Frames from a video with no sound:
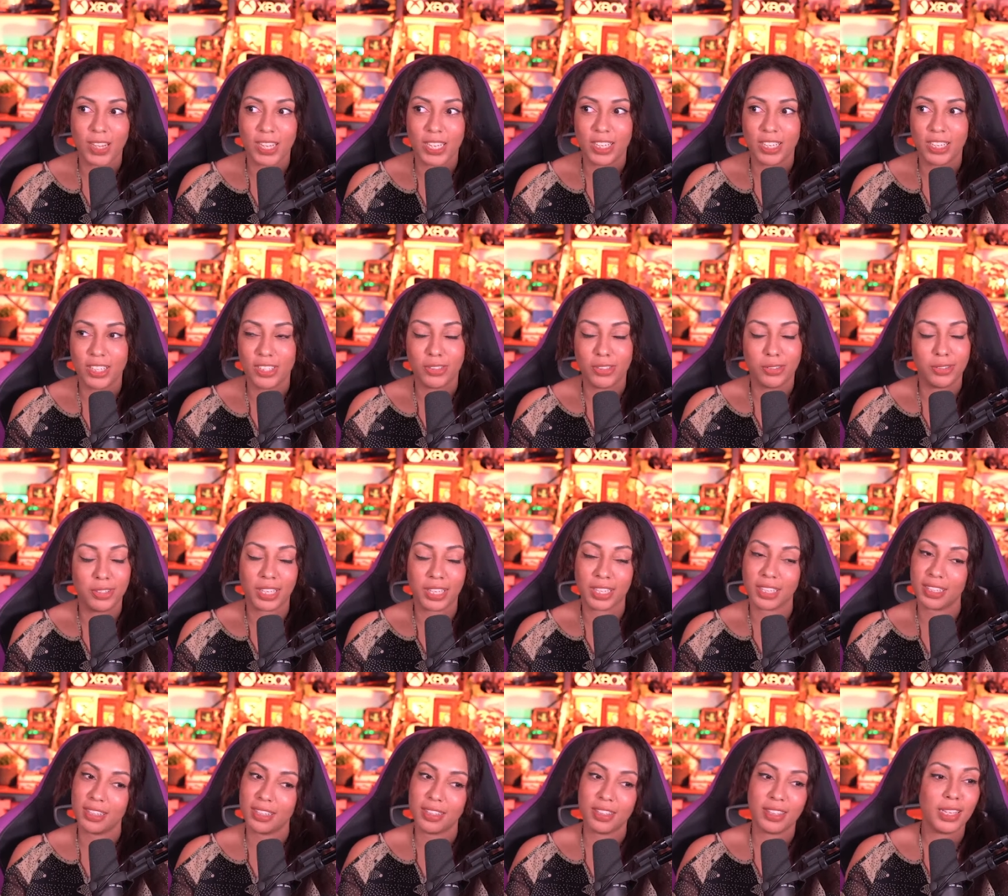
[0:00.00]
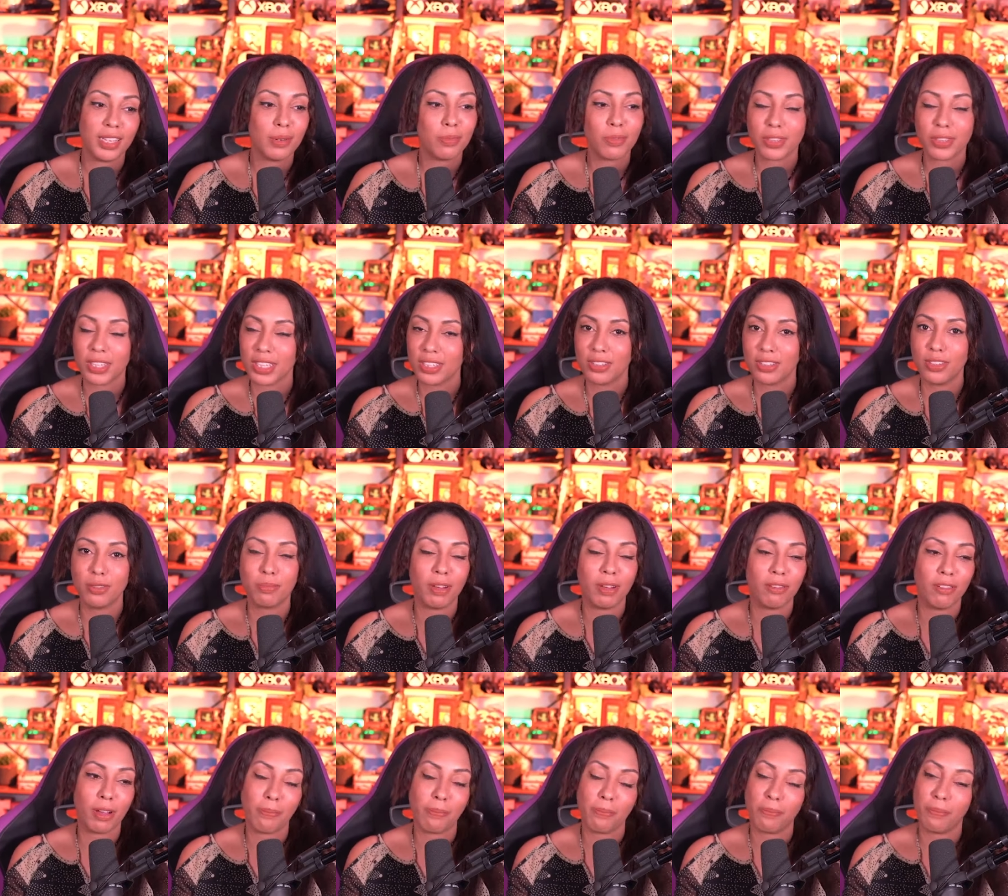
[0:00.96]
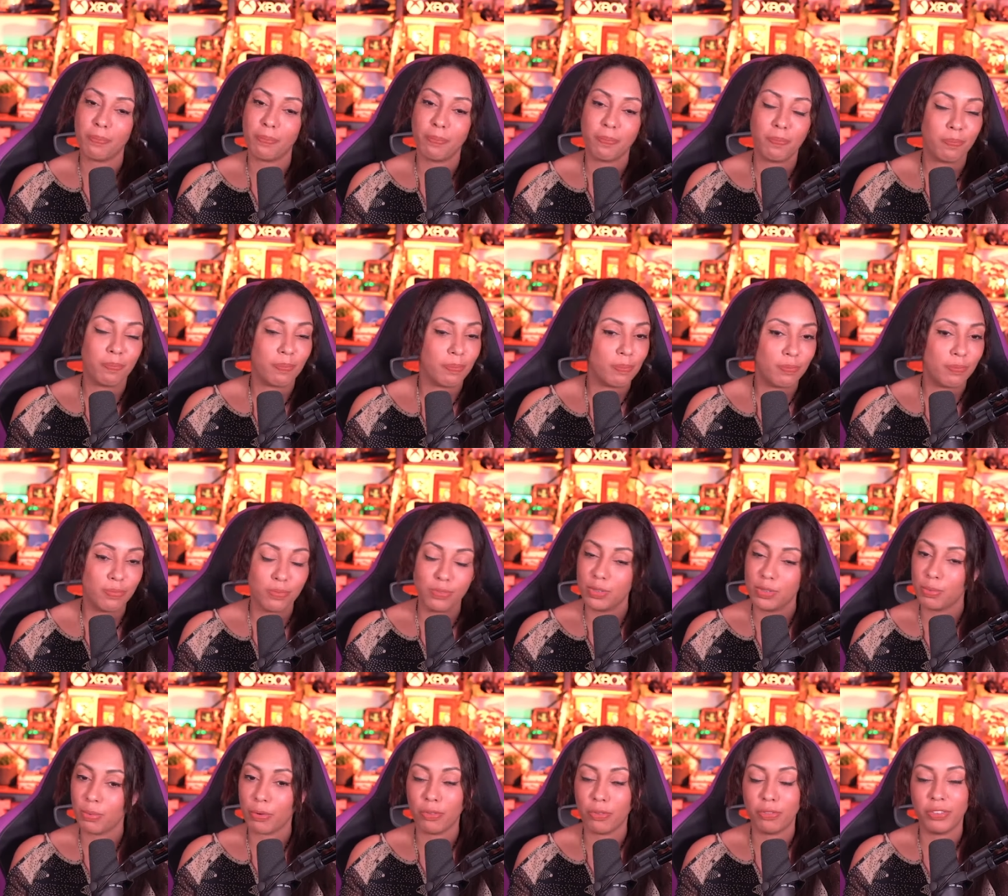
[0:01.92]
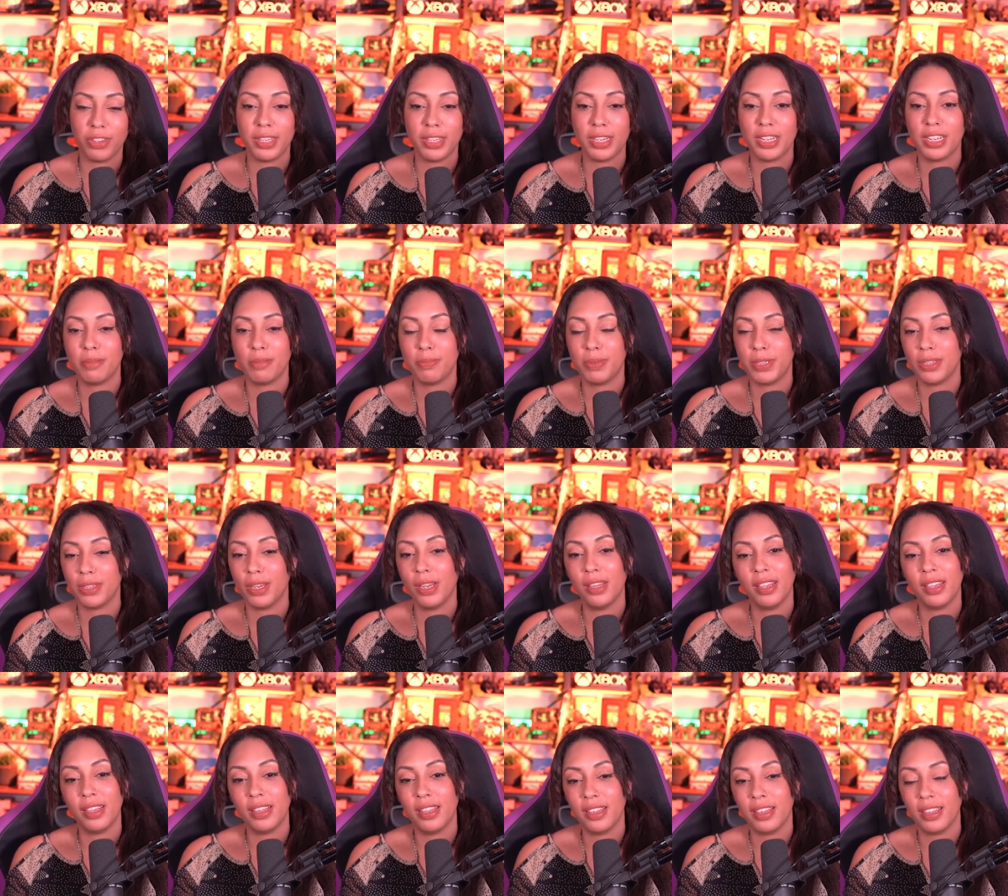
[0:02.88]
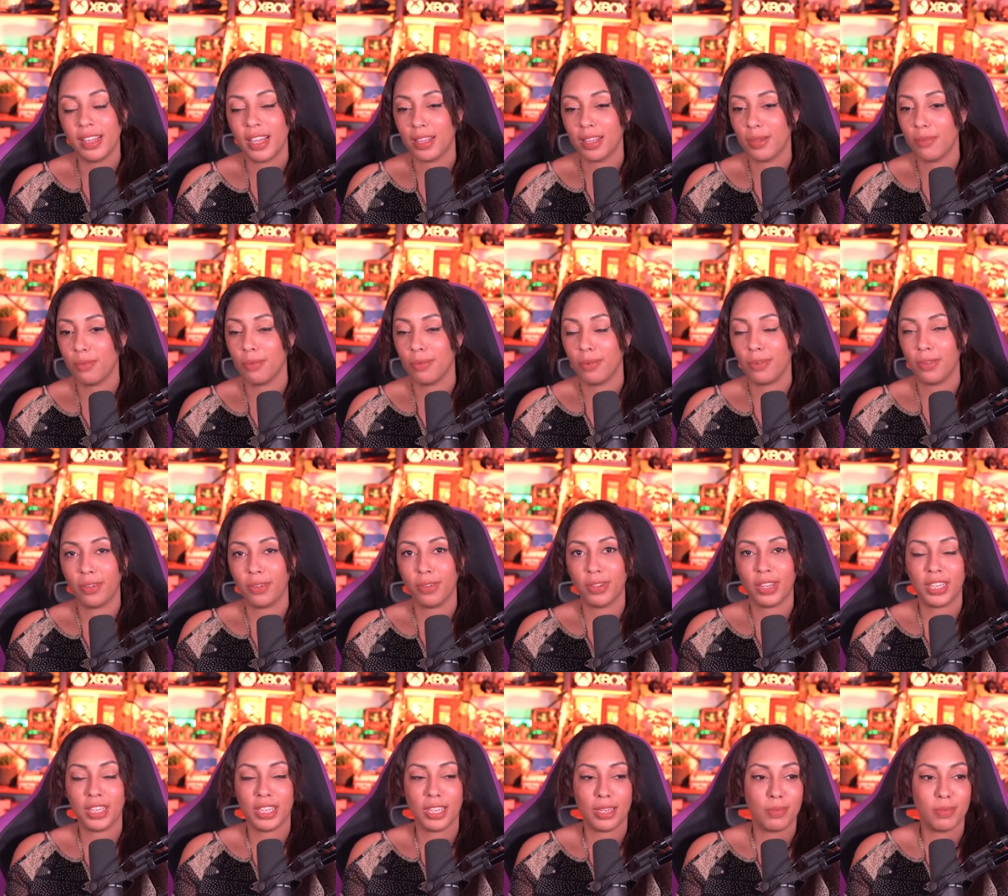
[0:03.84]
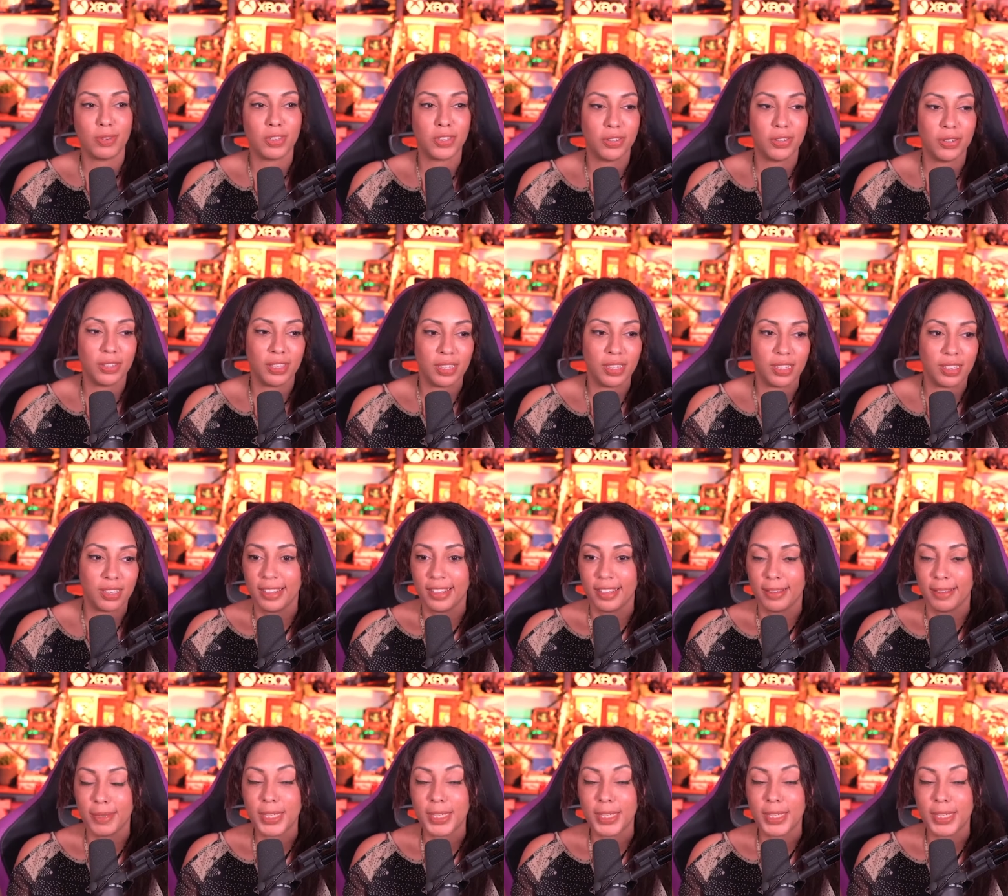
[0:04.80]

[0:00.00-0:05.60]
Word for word: je suis tellement triste de ne pas avoir plus profité de l'épisode et des derniers moments euh, Rick et Bichon.